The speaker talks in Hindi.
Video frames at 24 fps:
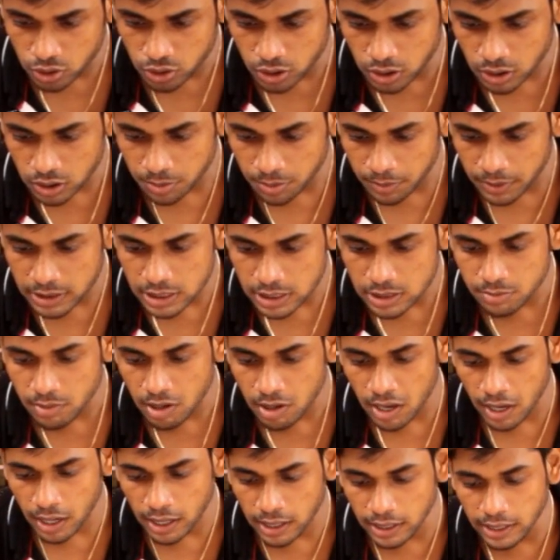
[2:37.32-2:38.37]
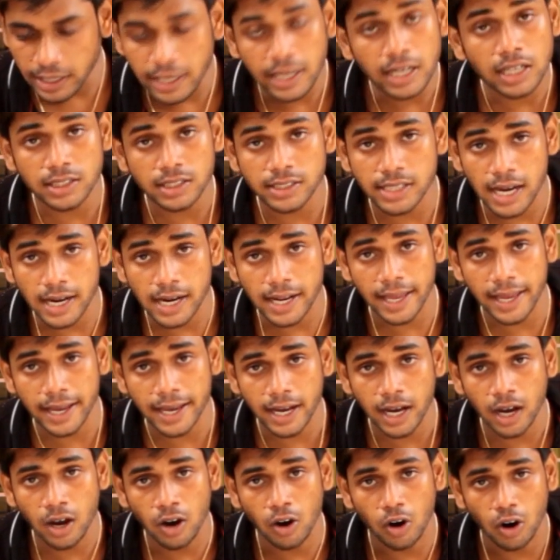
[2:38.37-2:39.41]
जिस मैसेज में एक लिंक दिया
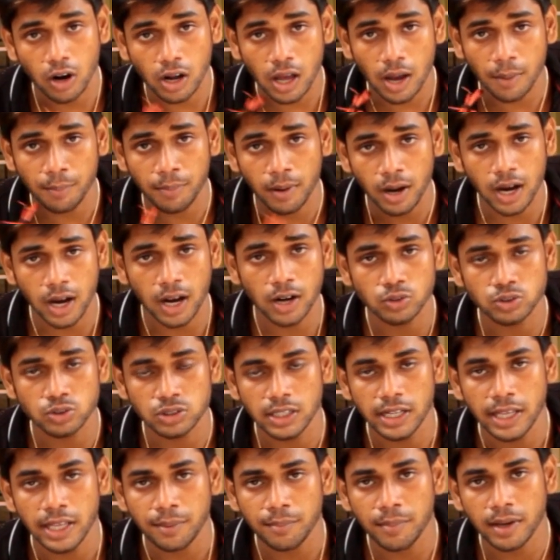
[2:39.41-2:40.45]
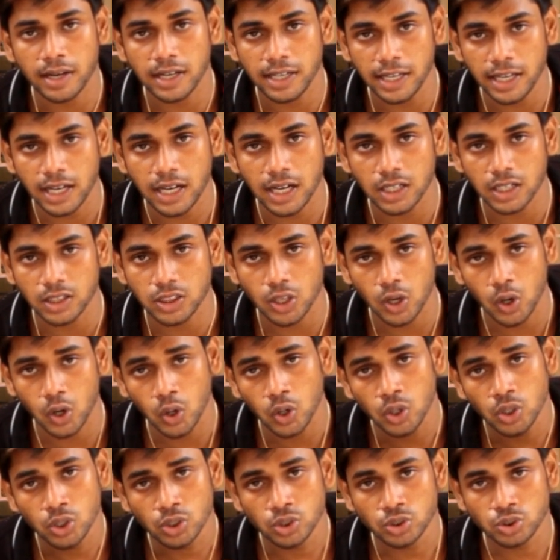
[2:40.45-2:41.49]
रहेगा और आप अगर उस लिंक में क्लिक करते
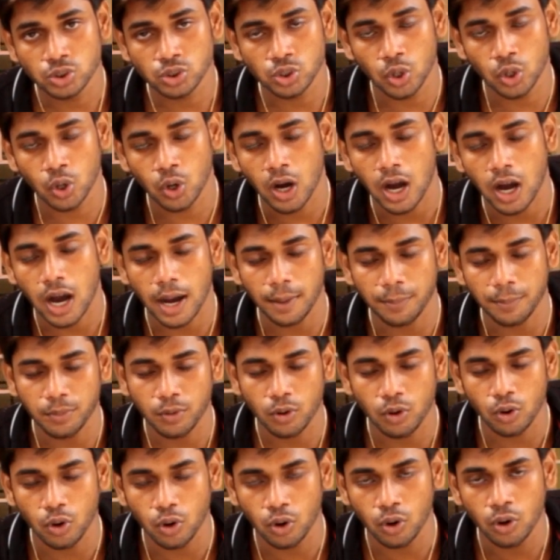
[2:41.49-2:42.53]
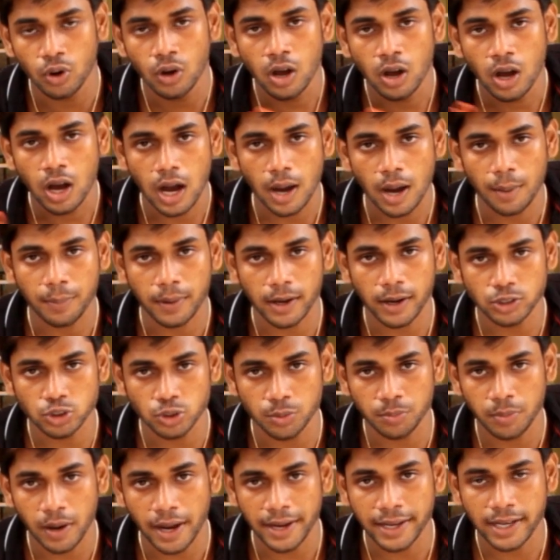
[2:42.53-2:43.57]
हो सो आपको आपका
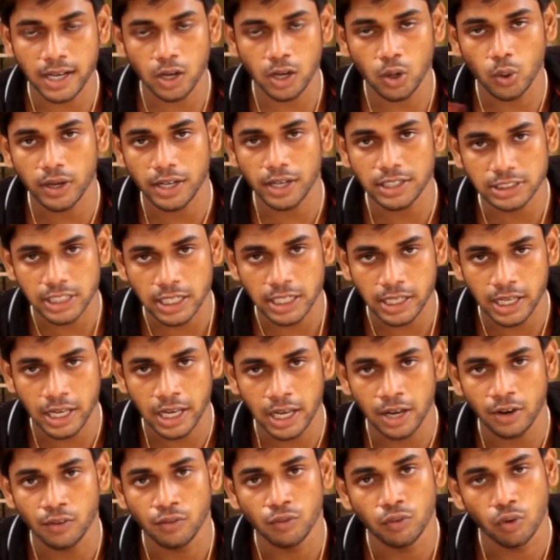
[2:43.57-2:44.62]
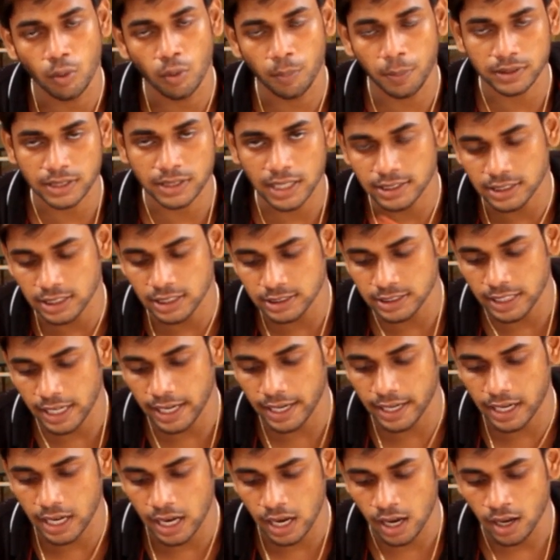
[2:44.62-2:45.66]
जो बाइक का लोकेशन है वो पता चल
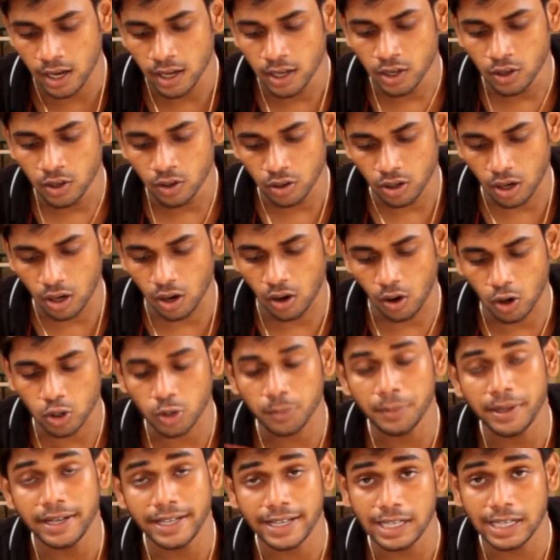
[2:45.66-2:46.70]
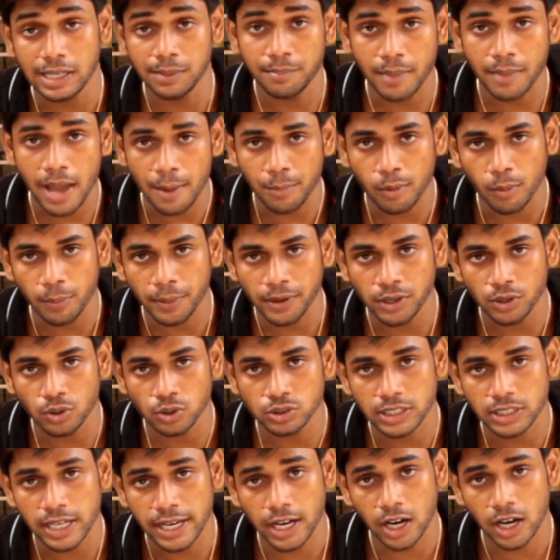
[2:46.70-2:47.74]
जाएगा ऑटोमेटिकली मैप ओपन
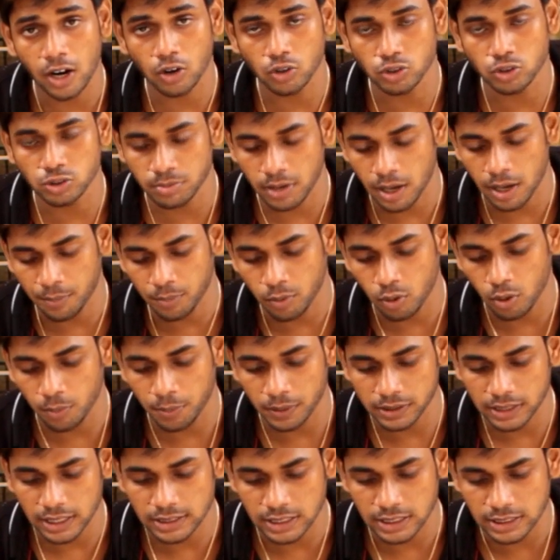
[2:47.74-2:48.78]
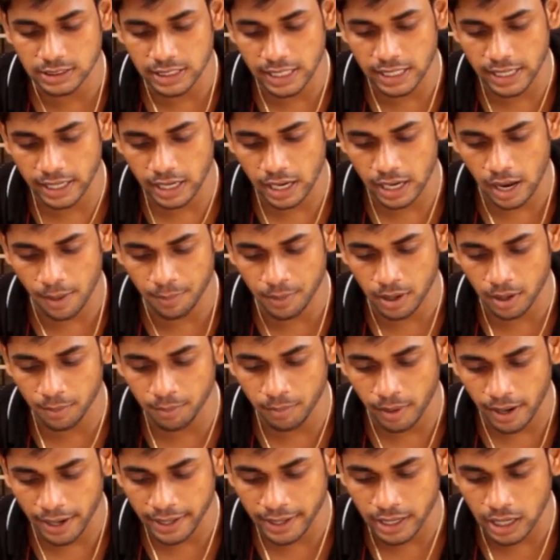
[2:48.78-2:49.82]
हो जाएगा और उसमें आपको पता चल जाएगा आपका
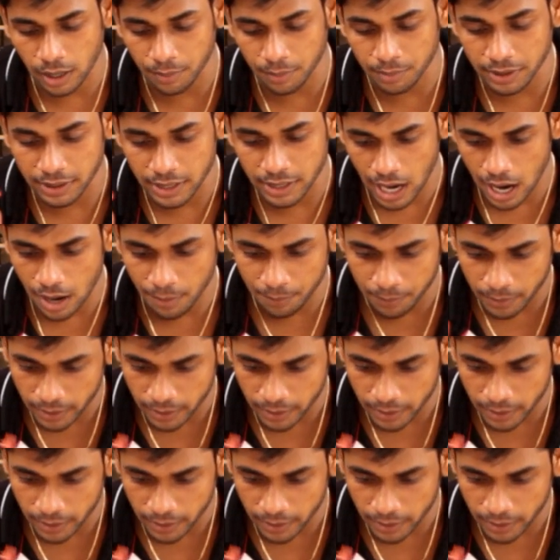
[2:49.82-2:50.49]
बाइक अभी यहाँ